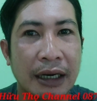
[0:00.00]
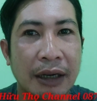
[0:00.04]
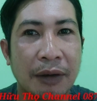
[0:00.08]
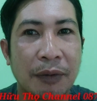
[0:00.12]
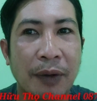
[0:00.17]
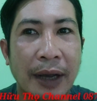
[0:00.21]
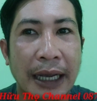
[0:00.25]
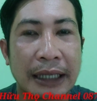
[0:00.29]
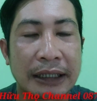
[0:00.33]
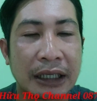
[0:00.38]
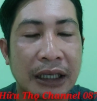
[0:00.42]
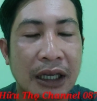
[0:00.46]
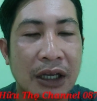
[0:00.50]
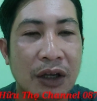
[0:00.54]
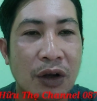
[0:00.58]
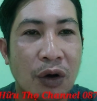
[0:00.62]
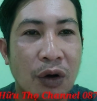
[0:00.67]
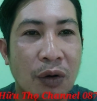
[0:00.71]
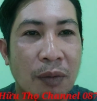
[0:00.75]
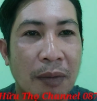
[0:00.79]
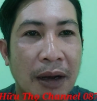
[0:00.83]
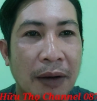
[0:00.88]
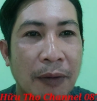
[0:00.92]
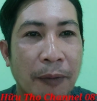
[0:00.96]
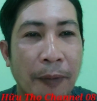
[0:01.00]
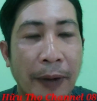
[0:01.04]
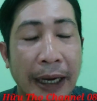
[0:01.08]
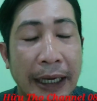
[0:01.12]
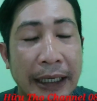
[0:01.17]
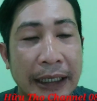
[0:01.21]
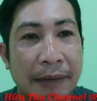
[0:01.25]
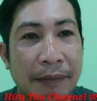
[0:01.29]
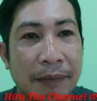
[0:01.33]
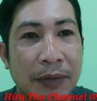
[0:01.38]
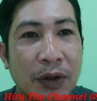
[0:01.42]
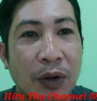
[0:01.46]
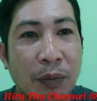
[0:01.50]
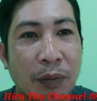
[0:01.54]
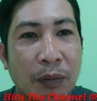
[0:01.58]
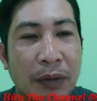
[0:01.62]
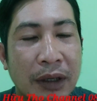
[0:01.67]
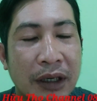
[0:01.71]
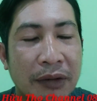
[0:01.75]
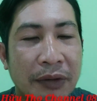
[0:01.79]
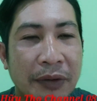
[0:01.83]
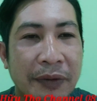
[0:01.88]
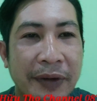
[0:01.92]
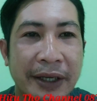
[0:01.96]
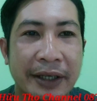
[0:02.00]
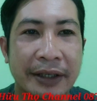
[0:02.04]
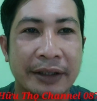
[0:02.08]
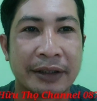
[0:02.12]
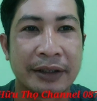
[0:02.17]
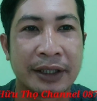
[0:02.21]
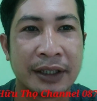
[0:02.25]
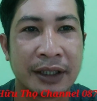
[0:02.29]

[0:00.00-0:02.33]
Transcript: liên quan tới cái cô mà Hoàng Kim Dung mình đó quý vị